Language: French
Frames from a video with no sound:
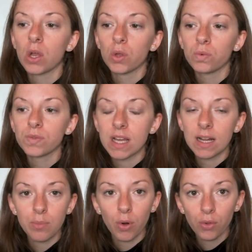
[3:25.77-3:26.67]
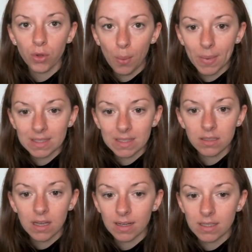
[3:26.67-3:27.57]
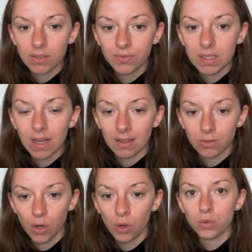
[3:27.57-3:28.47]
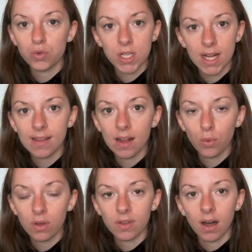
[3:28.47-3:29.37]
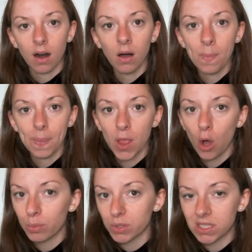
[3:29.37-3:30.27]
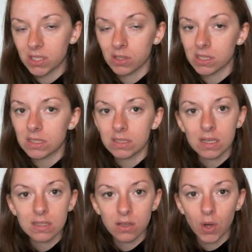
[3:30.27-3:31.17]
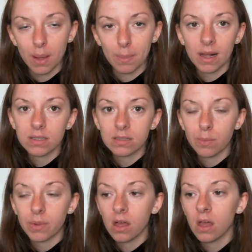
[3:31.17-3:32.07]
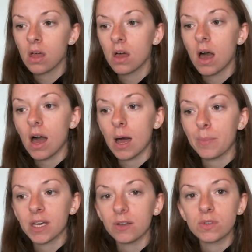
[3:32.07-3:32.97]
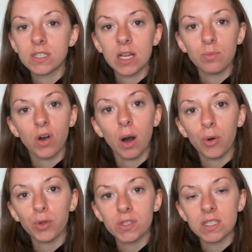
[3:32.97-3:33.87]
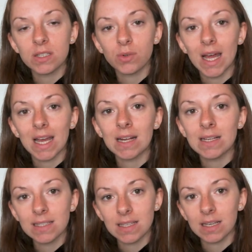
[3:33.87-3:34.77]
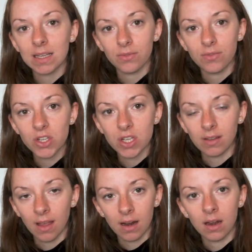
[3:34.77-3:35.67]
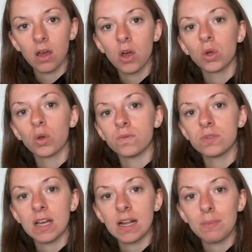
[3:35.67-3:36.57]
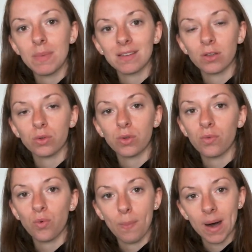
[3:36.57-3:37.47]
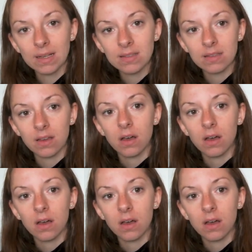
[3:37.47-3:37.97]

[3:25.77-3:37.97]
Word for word: Donc vous allez prendre comme actif, hydratant du gel d'aloe vera en petite quantité, 100 ml, c'est bien. Après vous allez pouvoir prendre aussi de la glycérine végétale que vous allez mettre dans vos masques.